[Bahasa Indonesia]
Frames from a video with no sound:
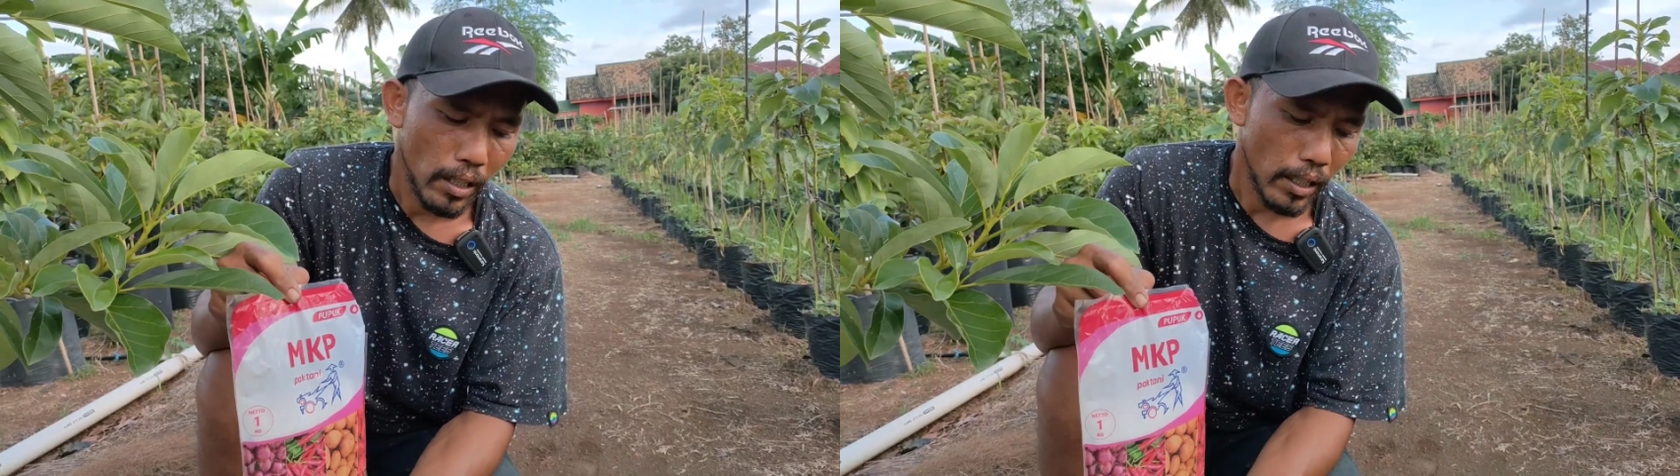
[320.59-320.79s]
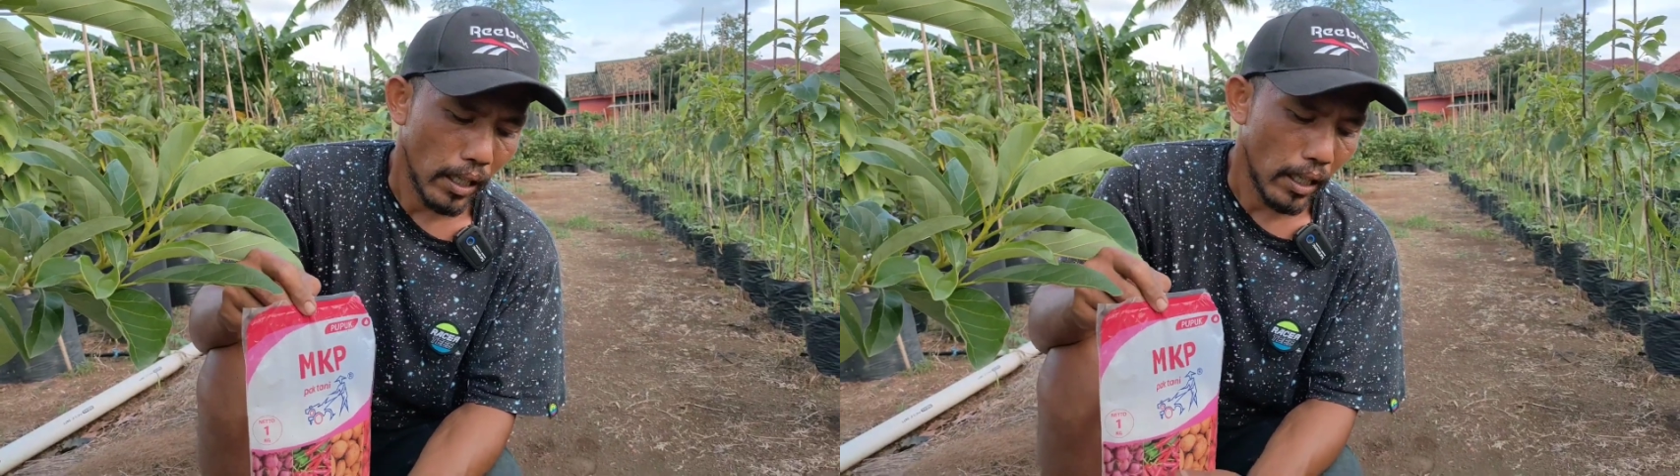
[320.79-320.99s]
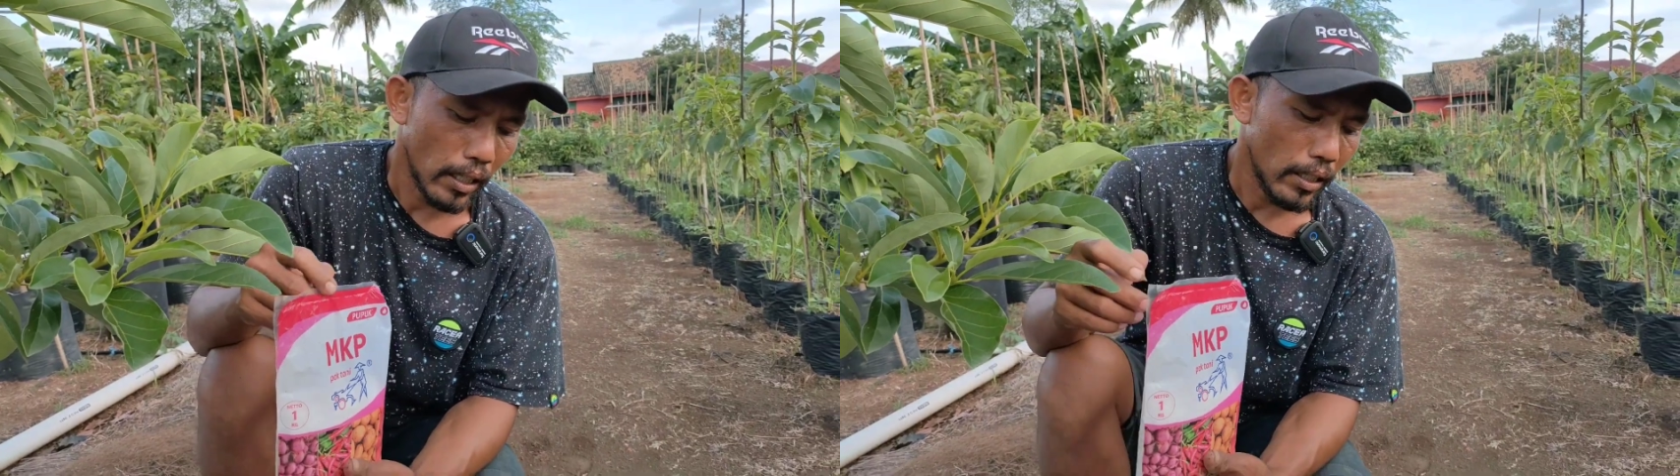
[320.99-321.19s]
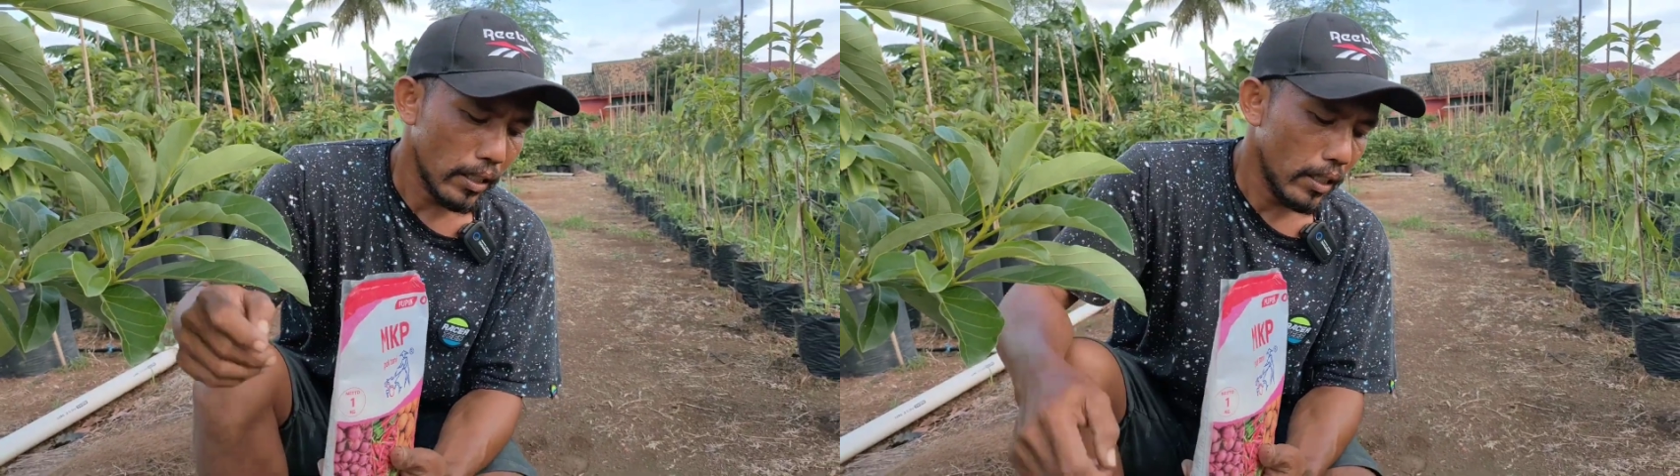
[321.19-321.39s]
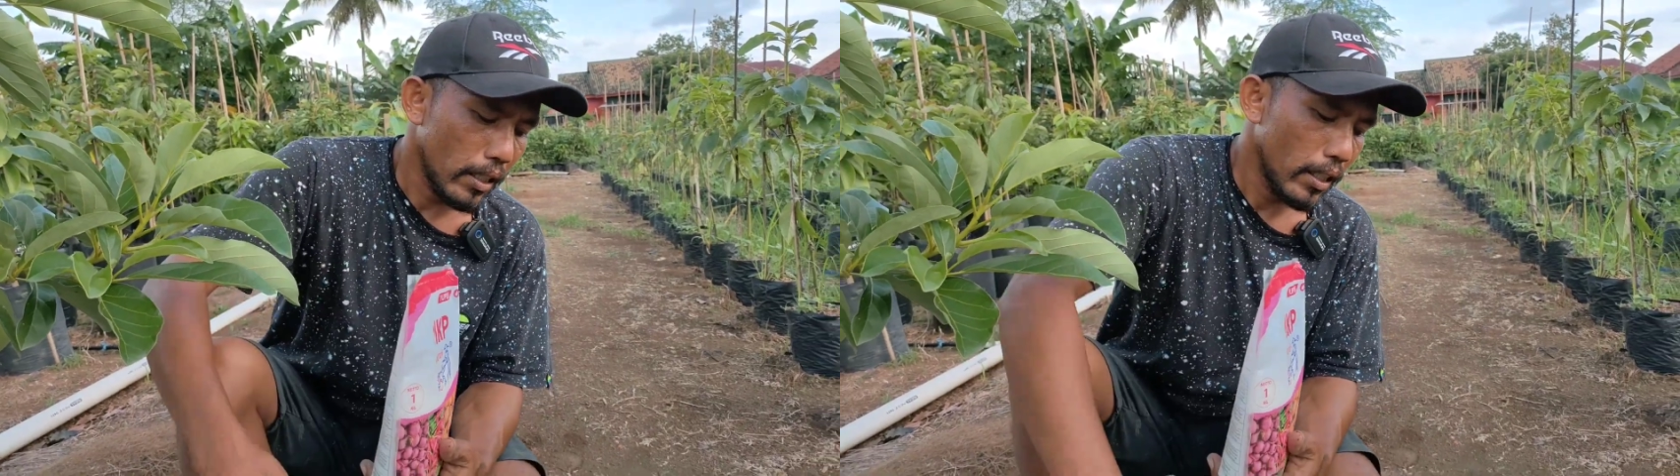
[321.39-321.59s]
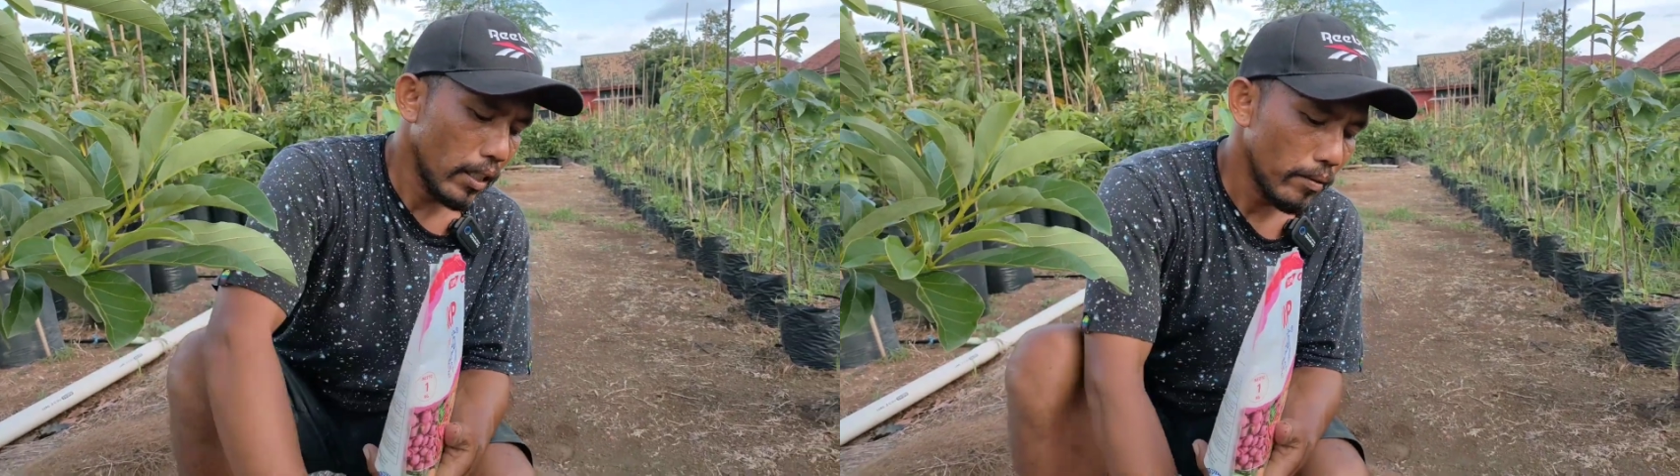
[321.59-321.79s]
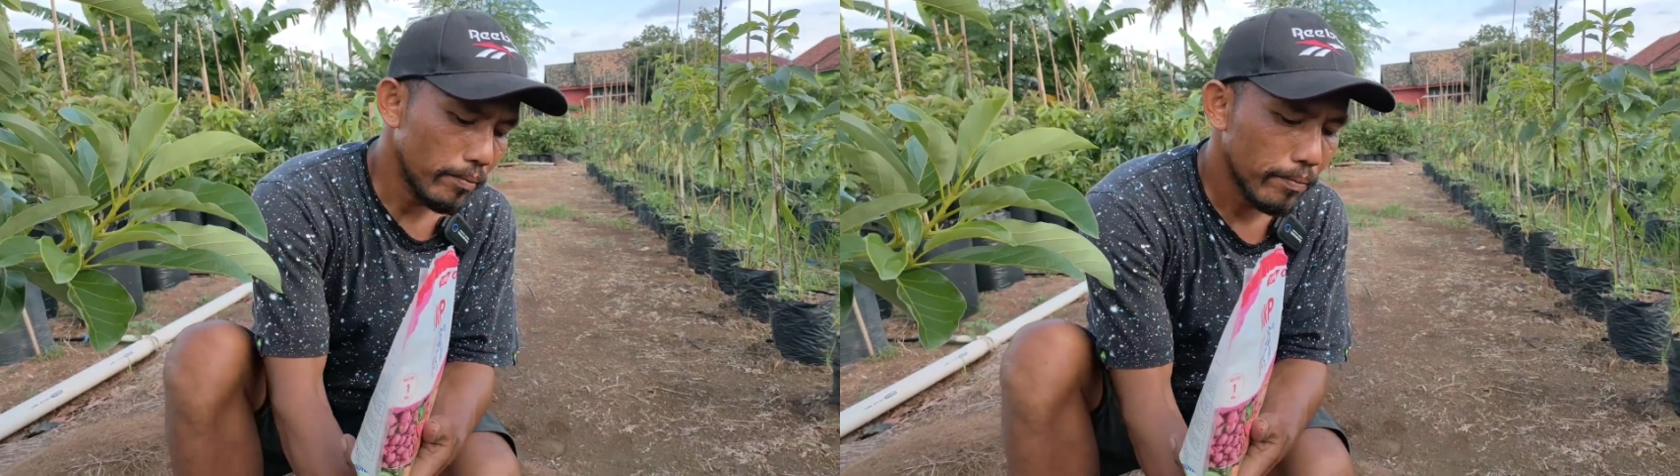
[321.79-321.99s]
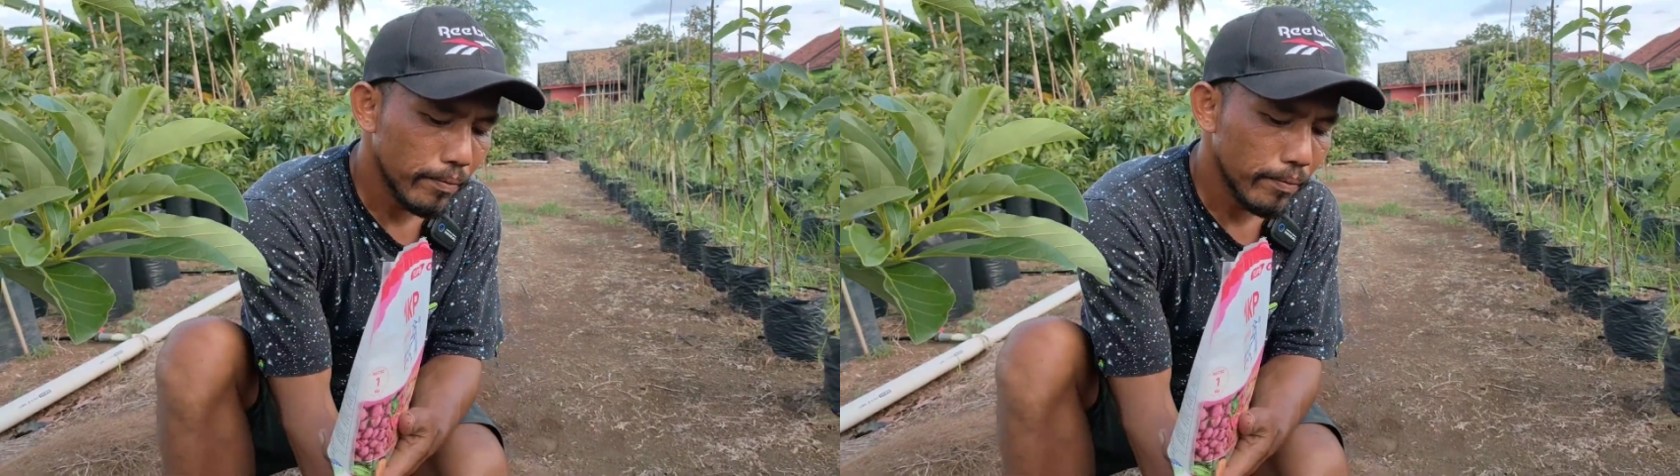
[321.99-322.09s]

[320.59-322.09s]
dan di sini